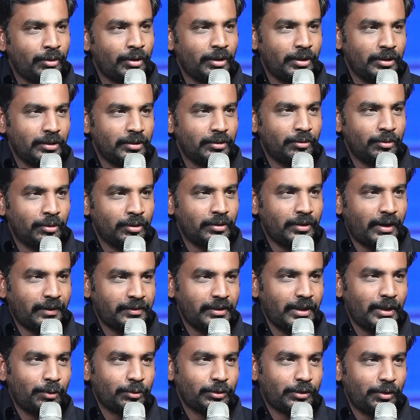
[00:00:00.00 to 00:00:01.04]
ஒரு ஒரு
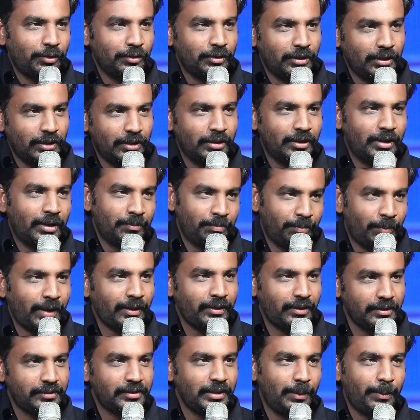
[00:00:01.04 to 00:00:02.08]
ரசிகர் ஒருத்தர் வந்து
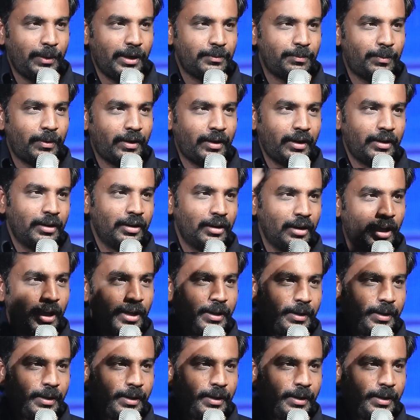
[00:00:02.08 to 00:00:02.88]
படத்துக்கு செலிப்ரேட் பண்ணுறேன்னு